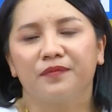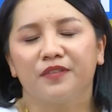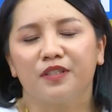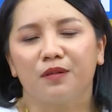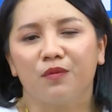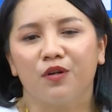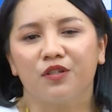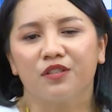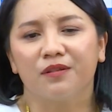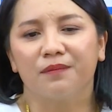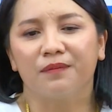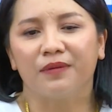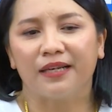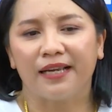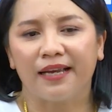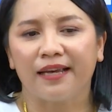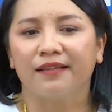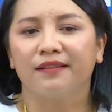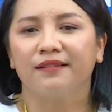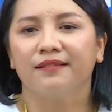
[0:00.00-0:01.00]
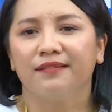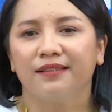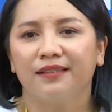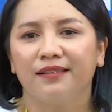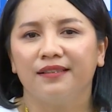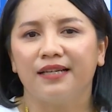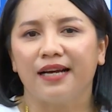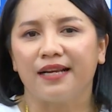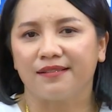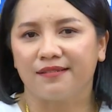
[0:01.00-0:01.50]
trong đó tầm khăn
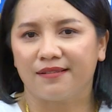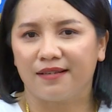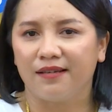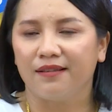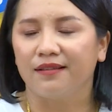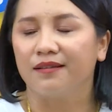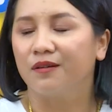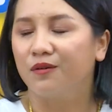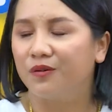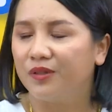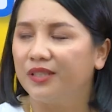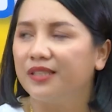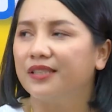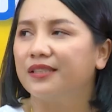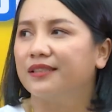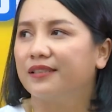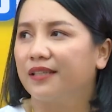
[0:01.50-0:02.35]
cứ ác sai lực luôn dương